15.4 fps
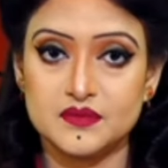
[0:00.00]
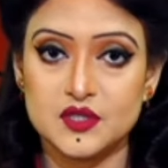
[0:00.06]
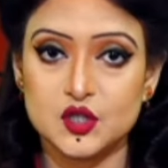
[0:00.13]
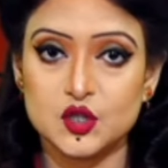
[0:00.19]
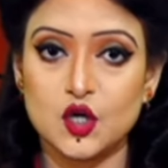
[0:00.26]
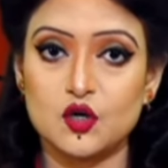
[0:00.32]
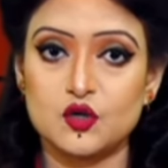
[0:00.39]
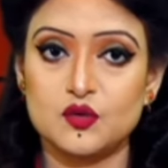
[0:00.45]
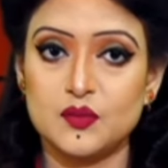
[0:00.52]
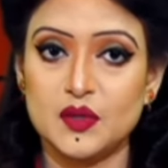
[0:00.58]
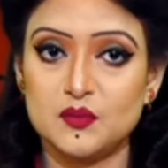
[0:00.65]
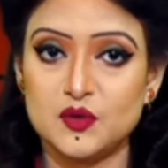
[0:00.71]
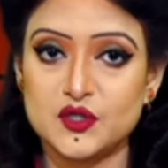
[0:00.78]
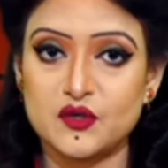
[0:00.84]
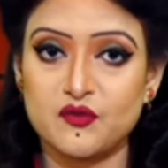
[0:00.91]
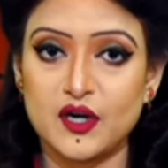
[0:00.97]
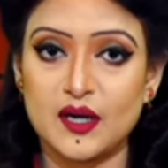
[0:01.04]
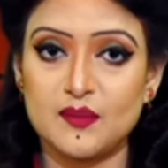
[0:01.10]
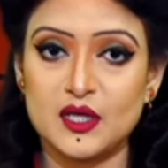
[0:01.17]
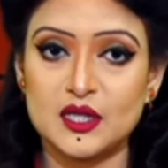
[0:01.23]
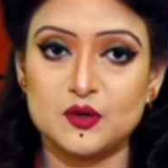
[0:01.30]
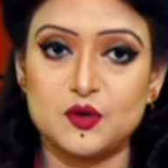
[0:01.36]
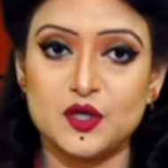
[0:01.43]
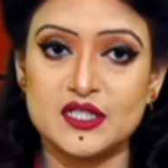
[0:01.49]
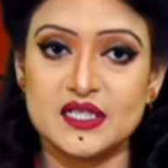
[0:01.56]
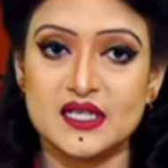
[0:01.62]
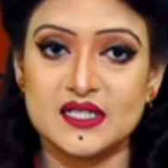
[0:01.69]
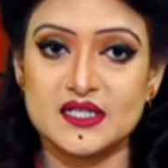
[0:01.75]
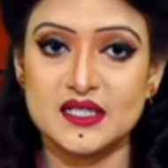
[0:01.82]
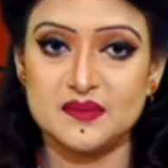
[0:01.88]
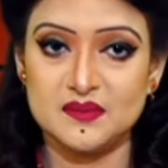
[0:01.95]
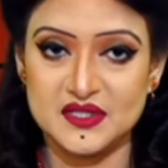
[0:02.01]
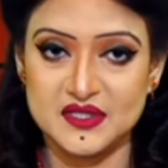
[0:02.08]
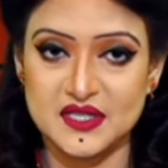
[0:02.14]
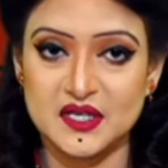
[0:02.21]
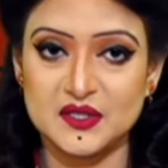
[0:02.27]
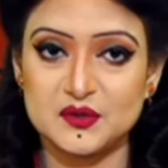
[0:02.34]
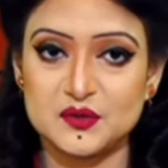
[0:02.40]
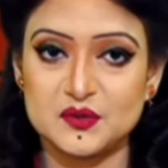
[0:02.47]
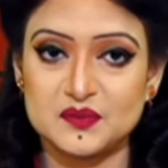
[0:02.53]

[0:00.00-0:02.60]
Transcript: সহকর্মী মোস্তফা কামাল তোহা জানাচ্ছেন বিস্তারিত